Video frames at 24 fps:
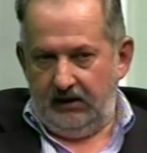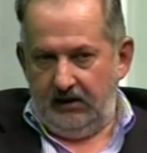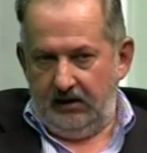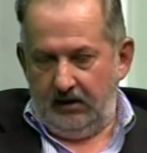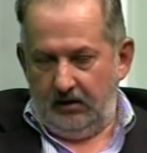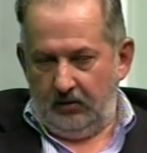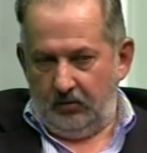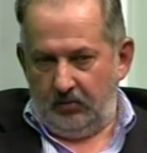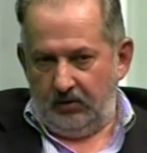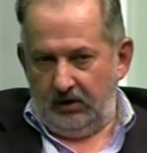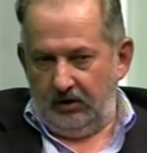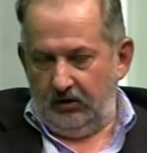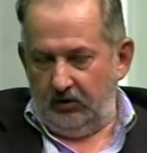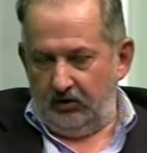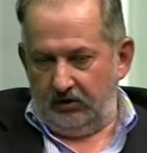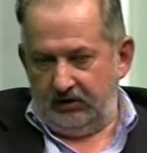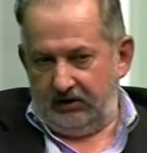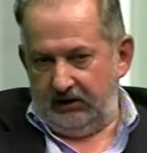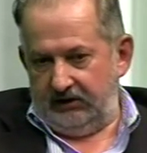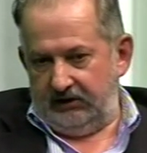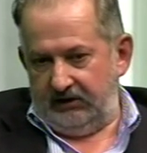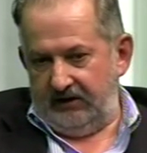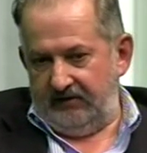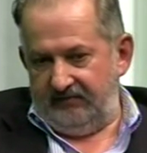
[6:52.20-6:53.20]
quello
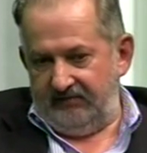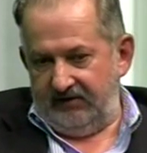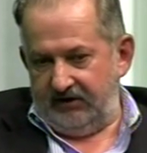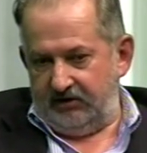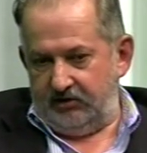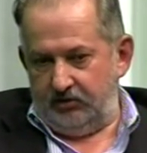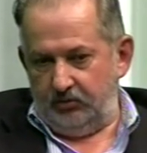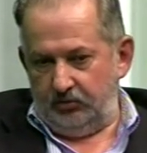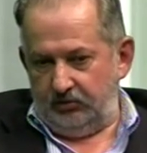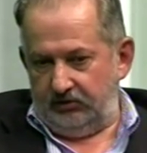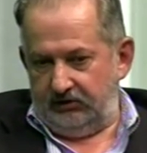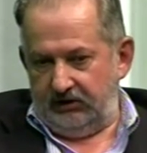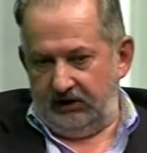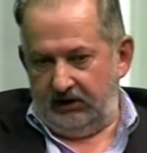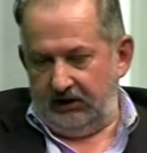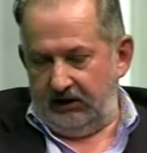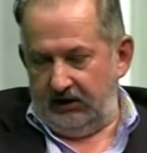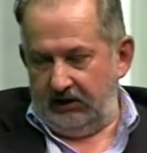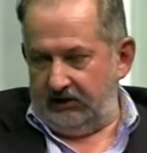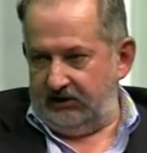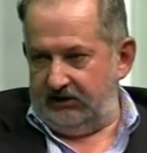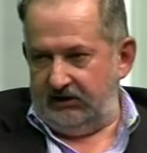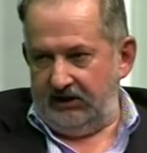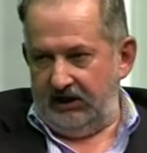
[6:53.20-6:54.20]
che deve
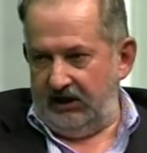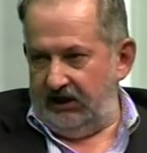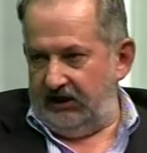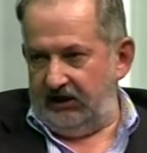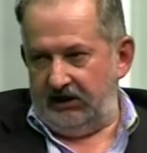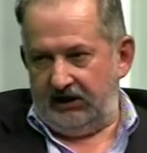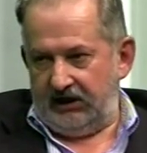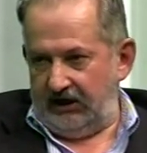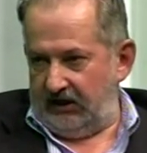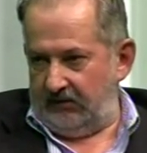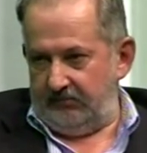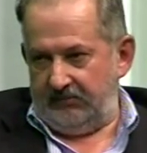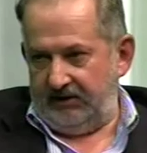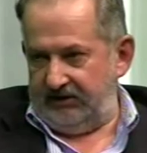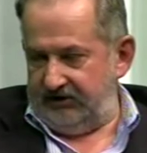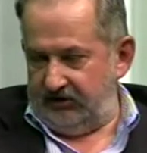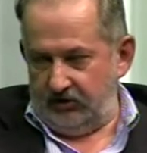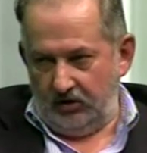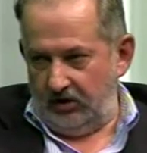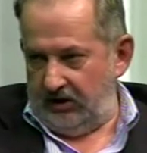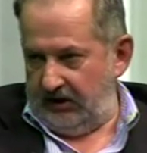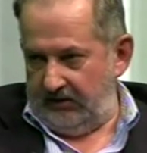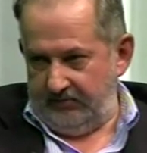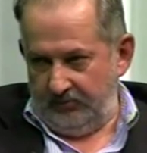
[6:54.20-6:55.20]
chiudere Chieri,
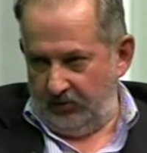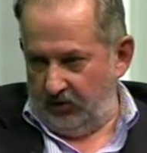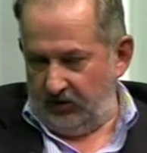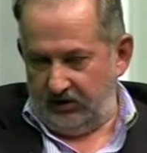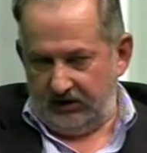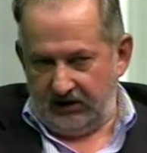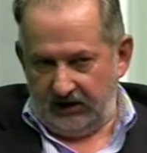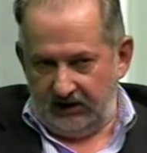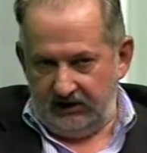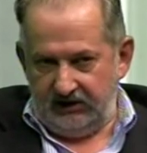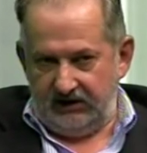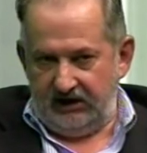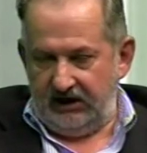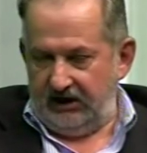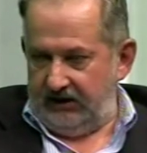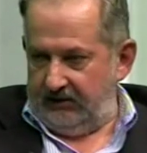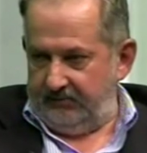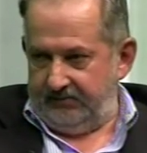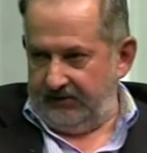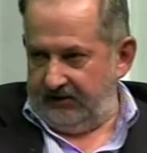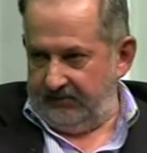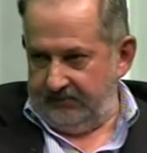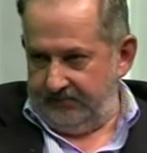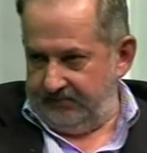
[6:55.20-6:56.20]
Carmagnola e Moncaglieri
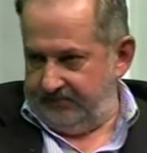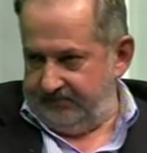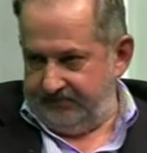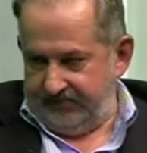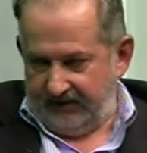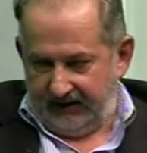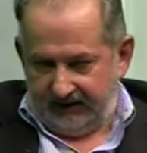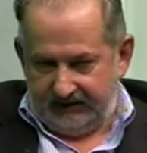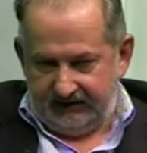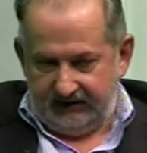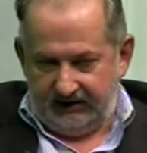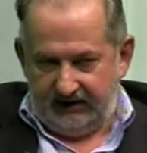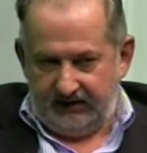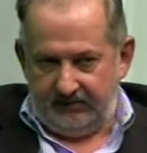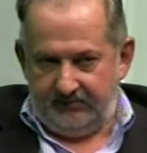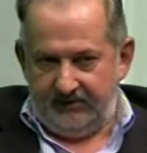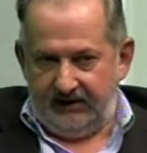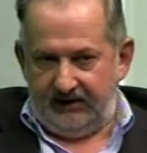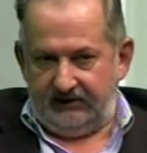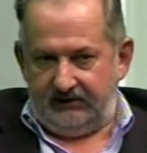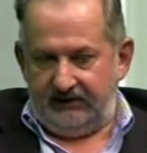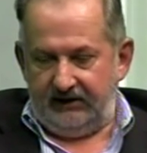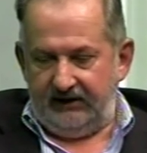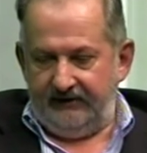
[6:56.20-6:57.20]
certo.
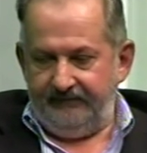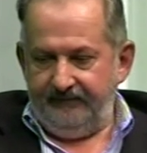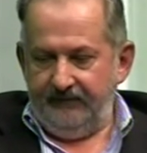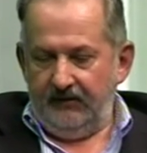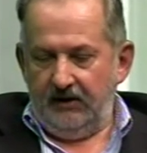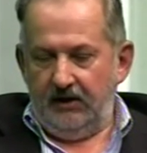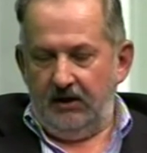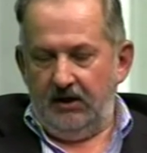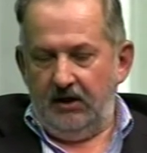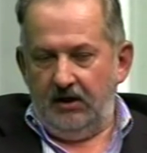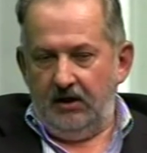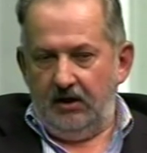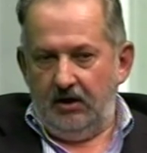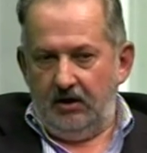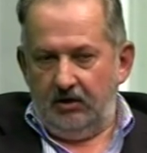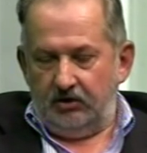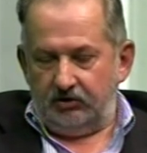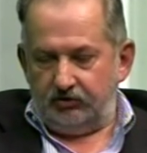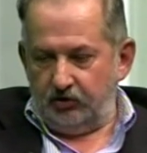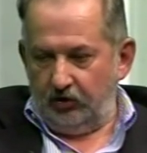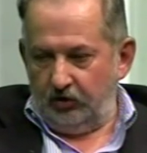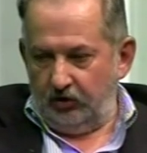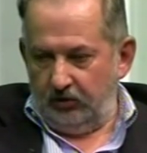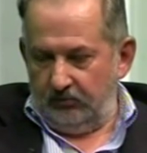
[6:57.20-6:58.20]
praticamente. Certo.
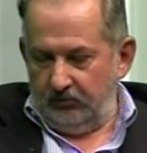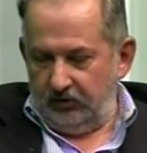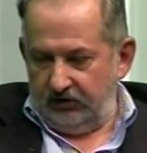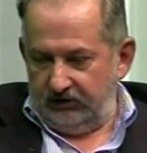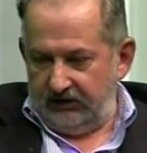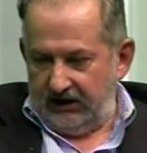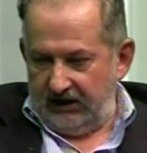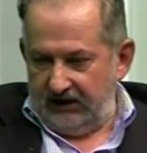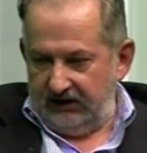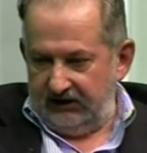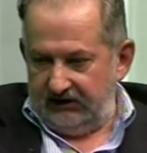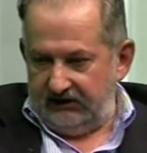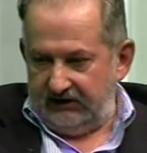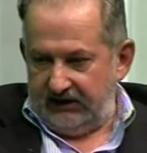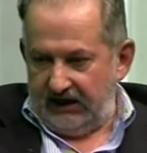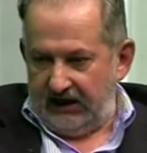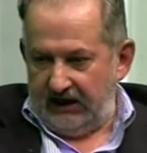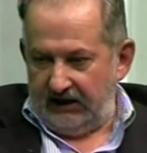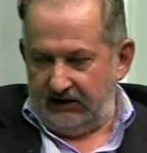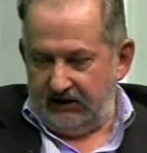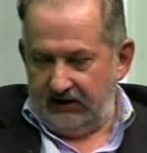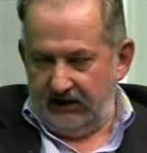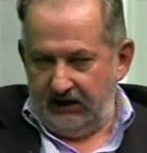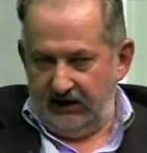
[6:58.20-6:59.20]
Sono
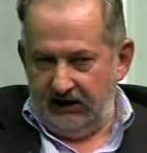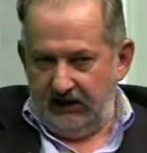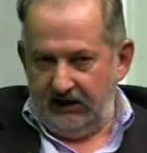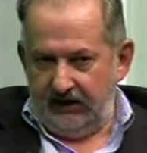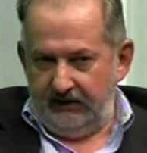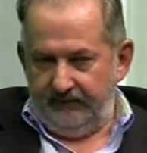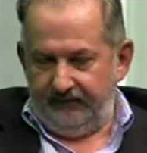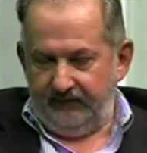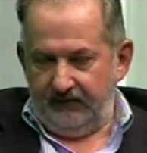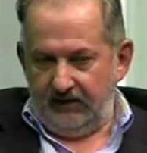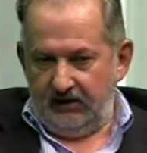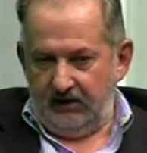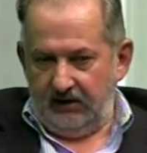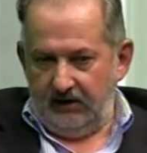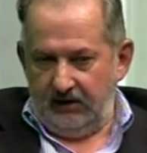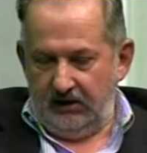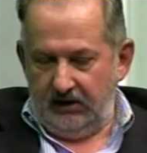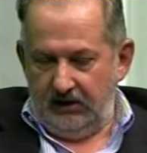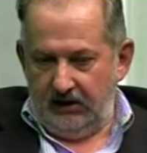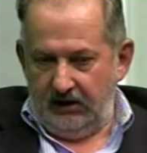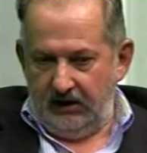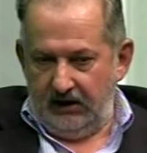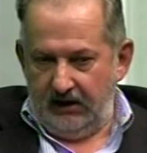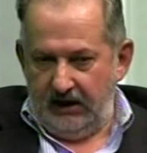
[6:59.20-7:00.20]
modalità che
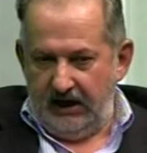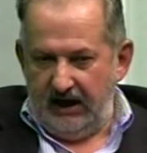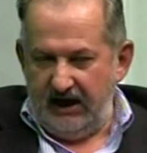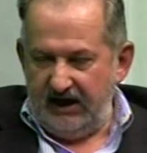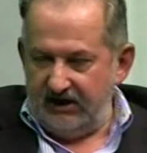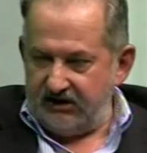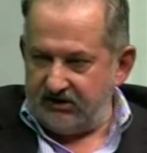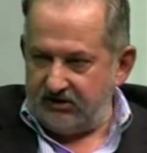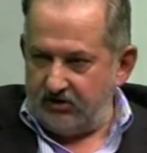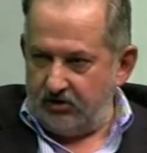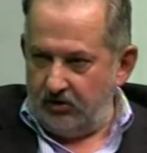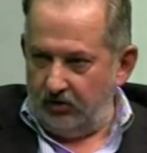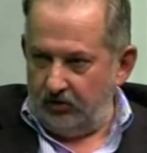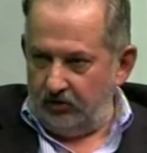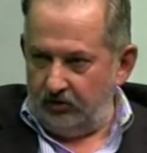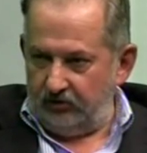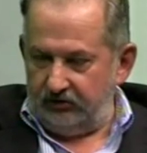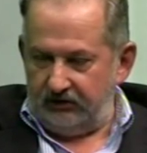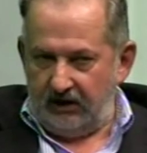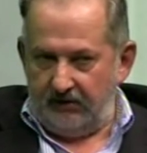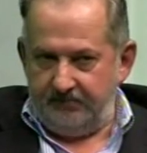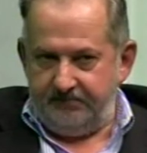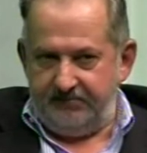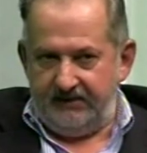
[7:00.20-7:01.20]
eh, escono
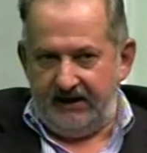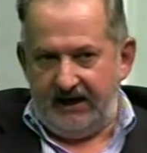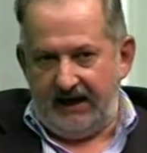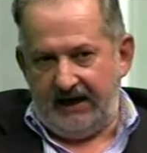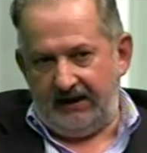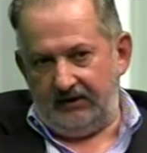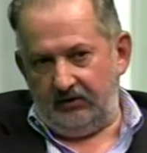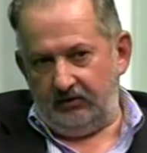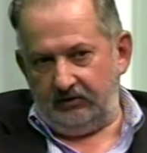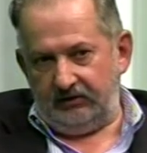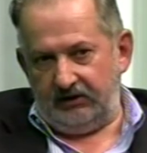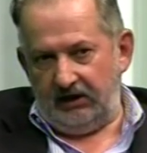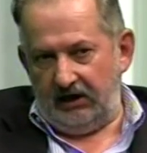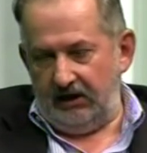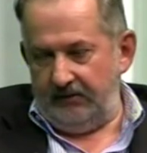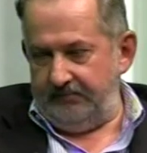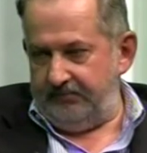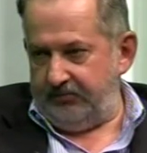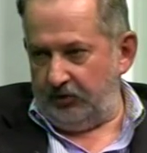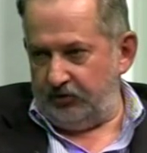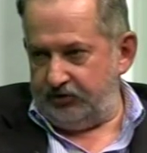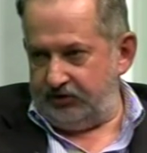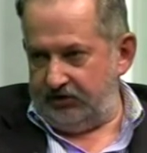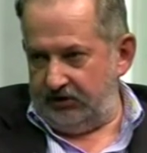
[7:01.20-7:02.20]
dal piano delle
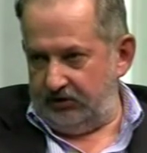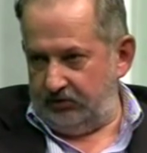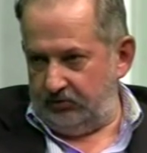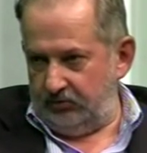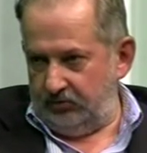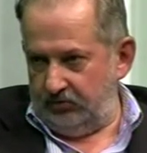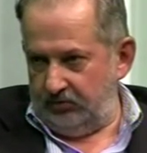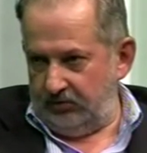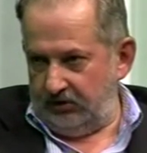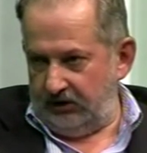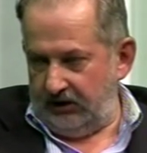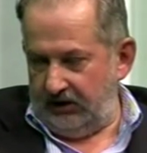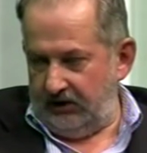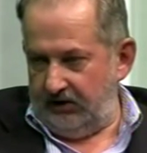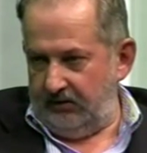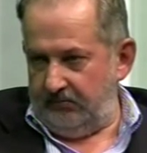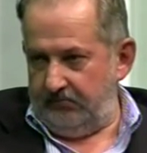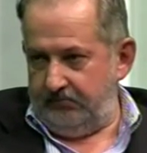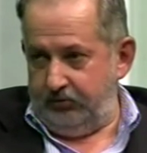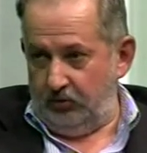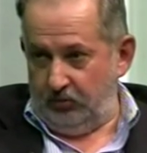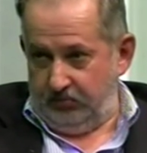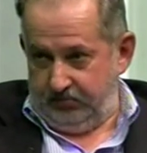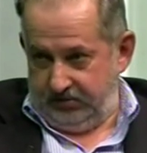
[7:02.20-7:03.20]
procedure
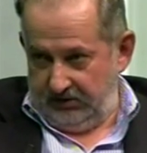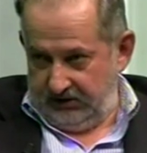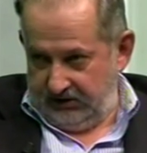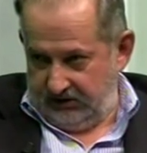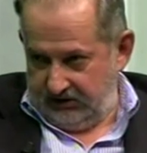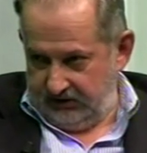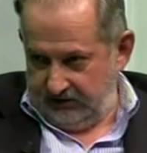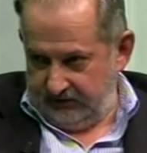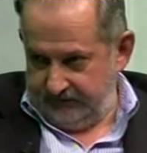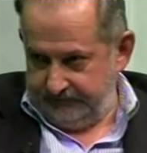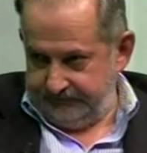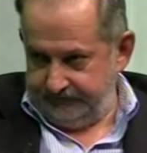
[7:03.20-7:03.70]
pubbliche,